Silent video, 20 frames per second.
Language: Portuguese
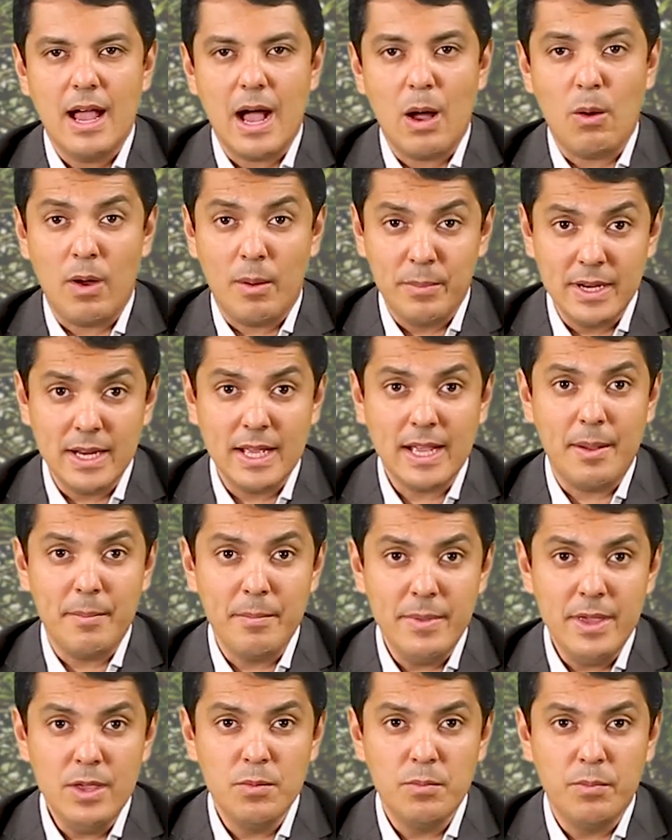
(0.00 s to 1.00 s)
Ao abrir
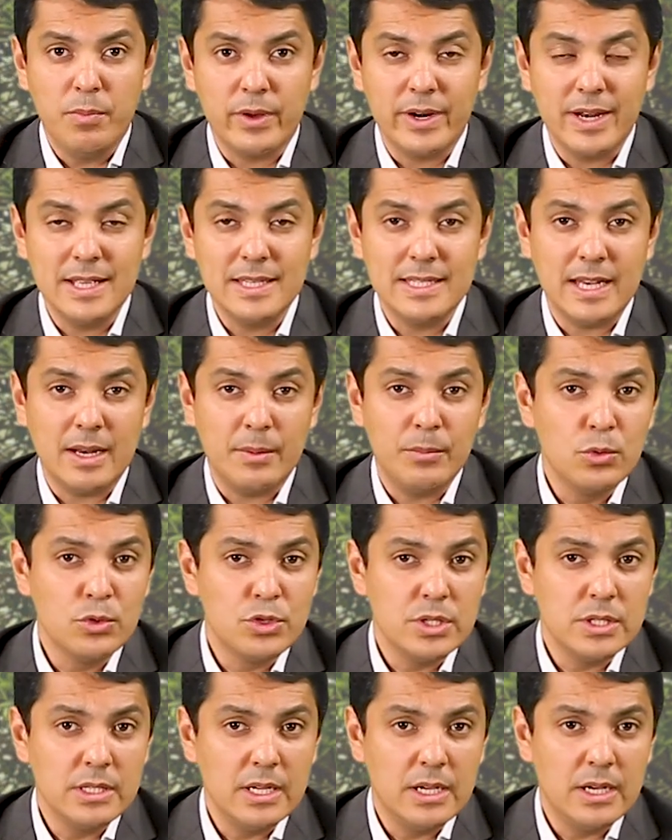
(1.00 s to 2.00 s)
caminho por entre a
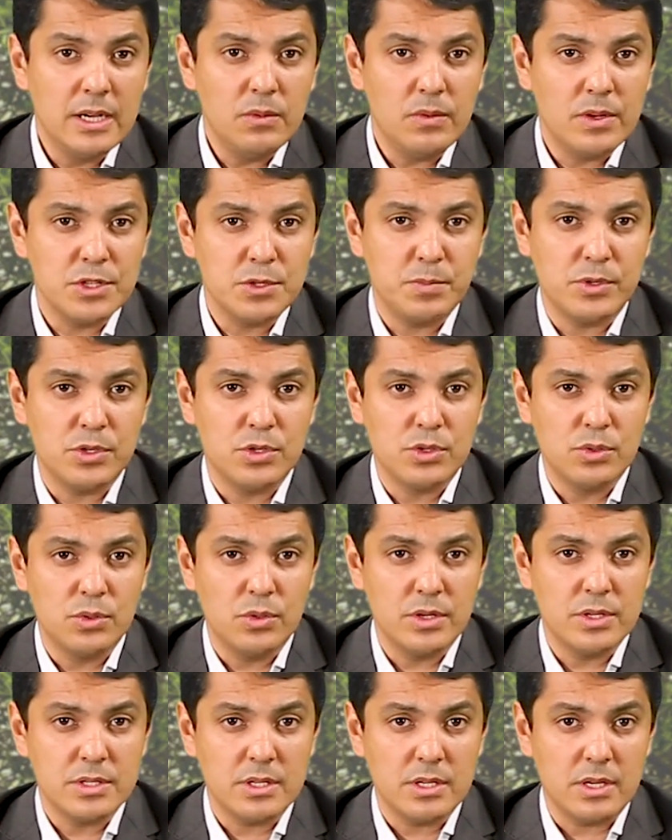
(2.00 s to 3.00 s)
multidão, as
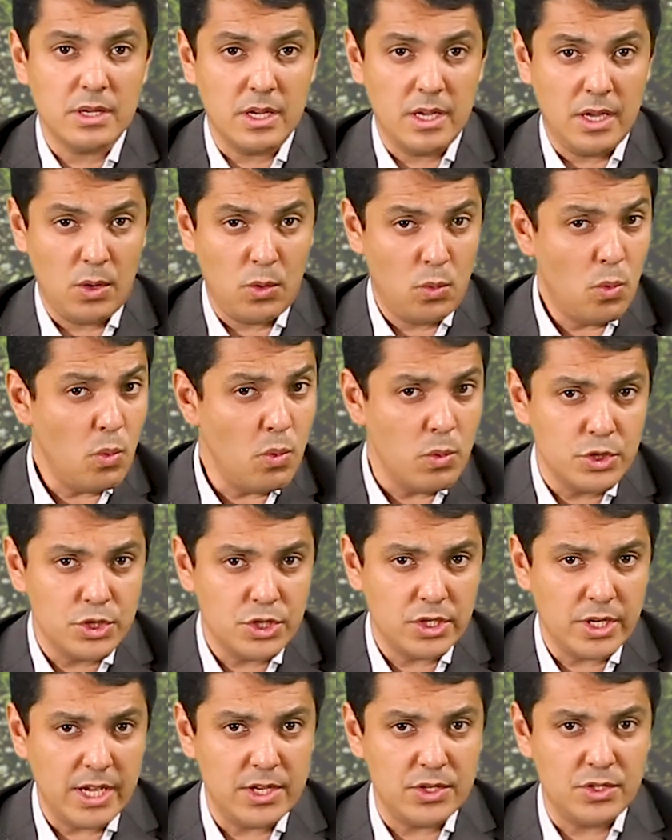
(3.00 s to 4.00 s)
pessoas recuam
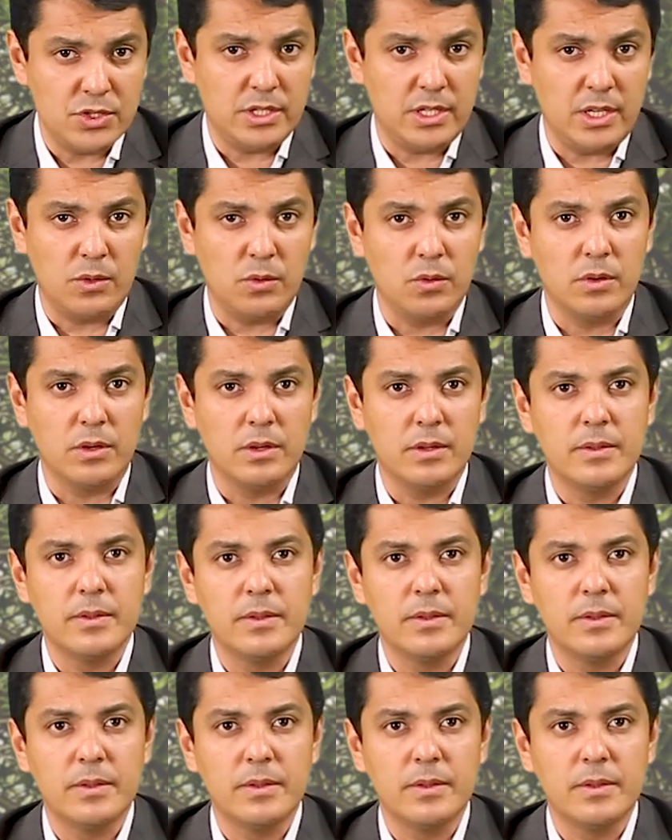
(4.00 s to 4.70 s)
cheias de terror